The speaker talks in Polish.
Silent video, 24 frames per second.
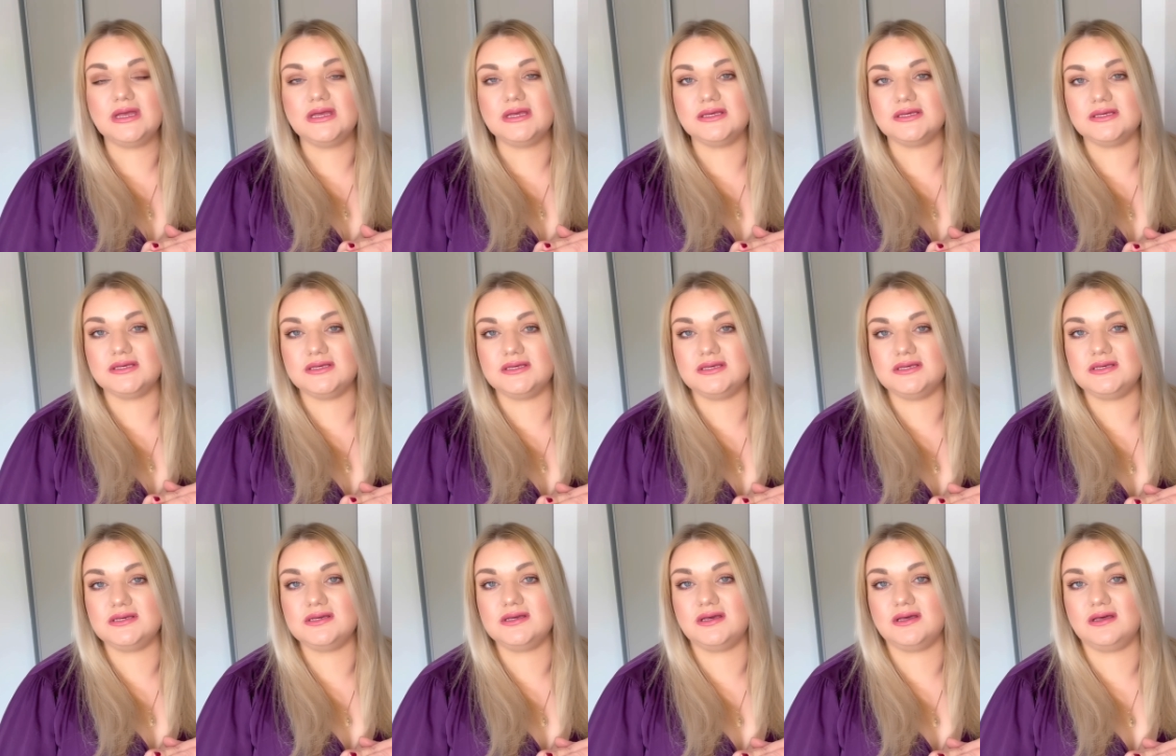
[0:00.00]

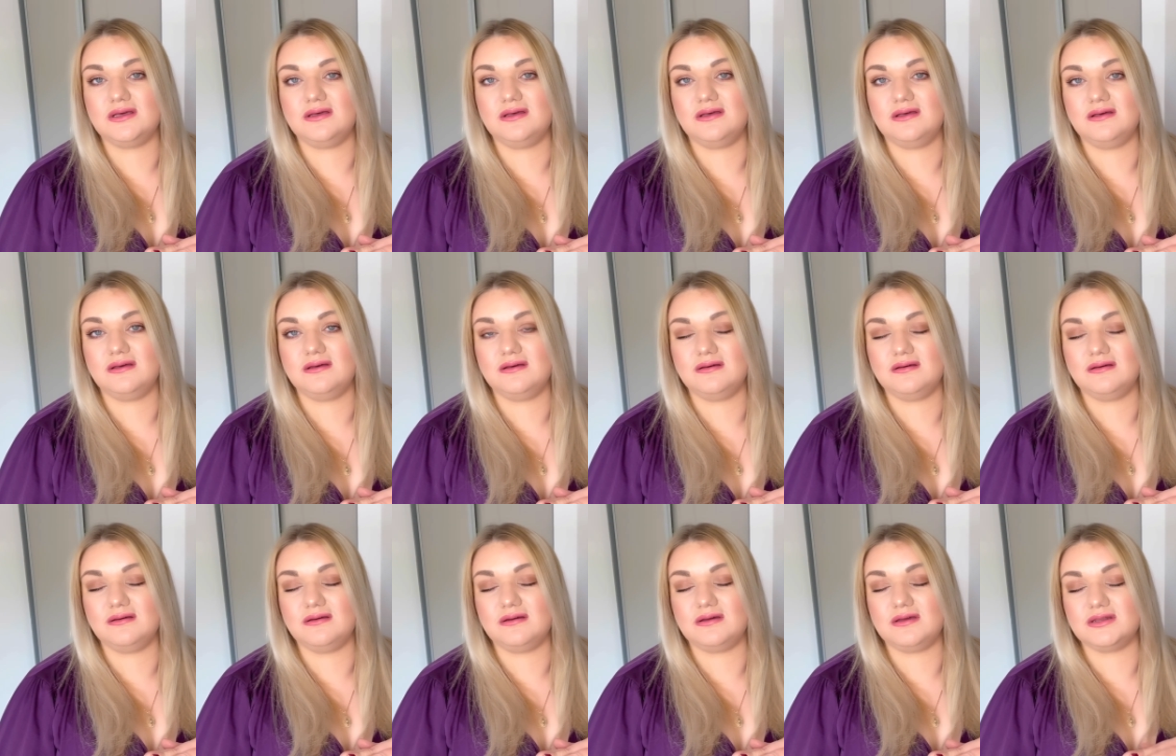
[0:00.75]
i
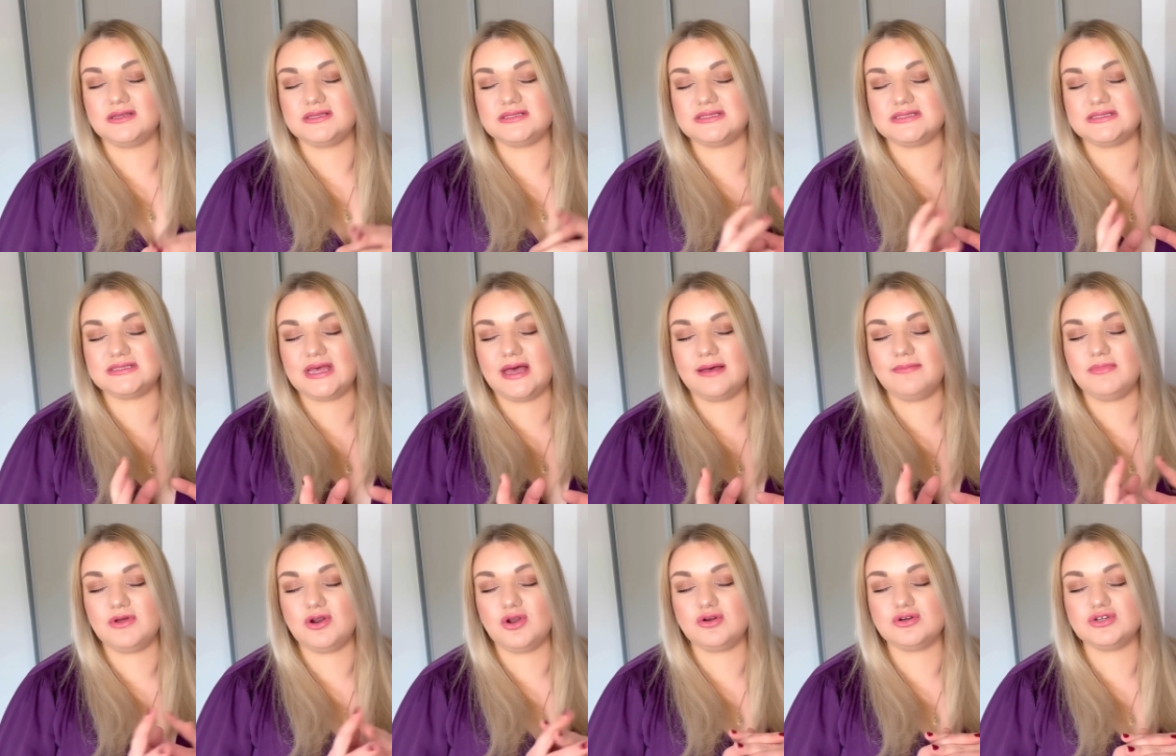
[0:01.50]
e,
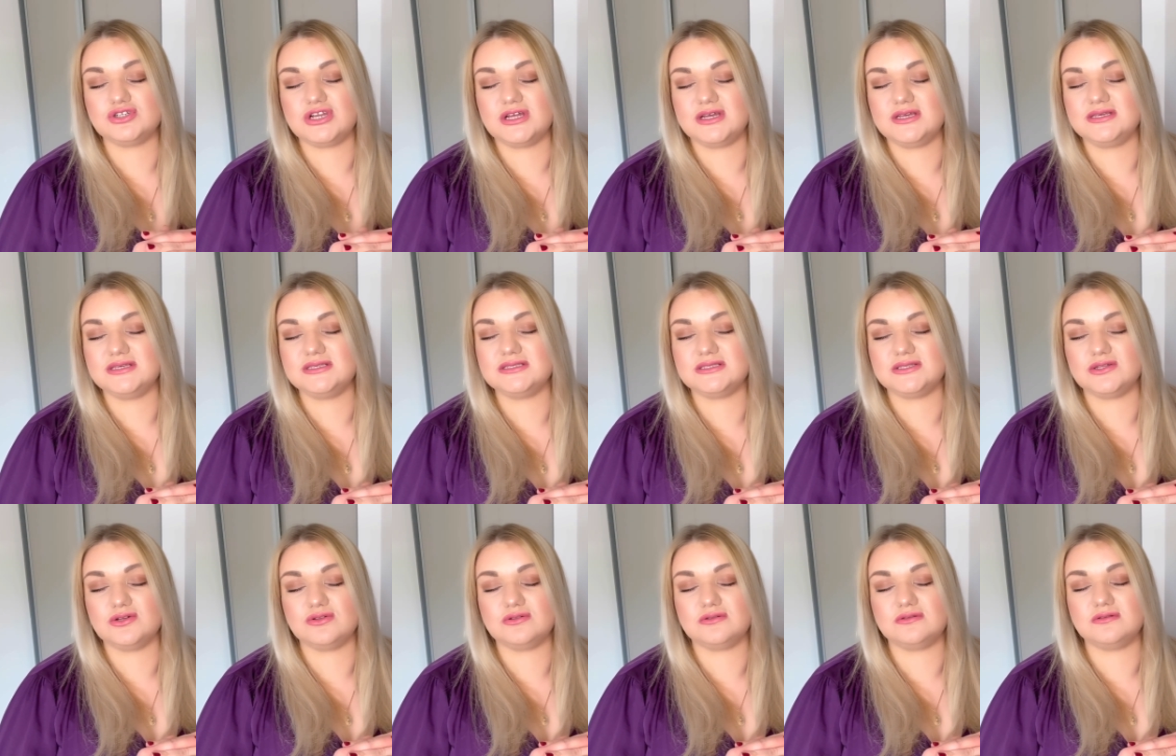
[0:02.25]
sam roża jest
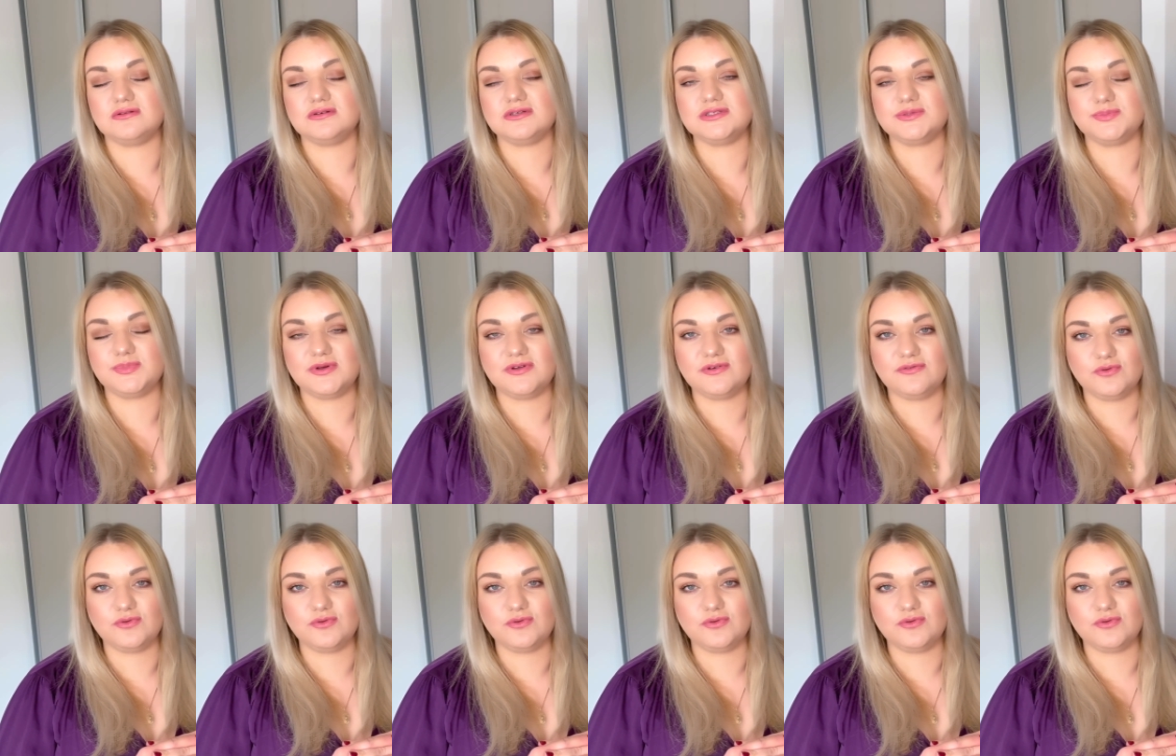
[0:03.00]
to nos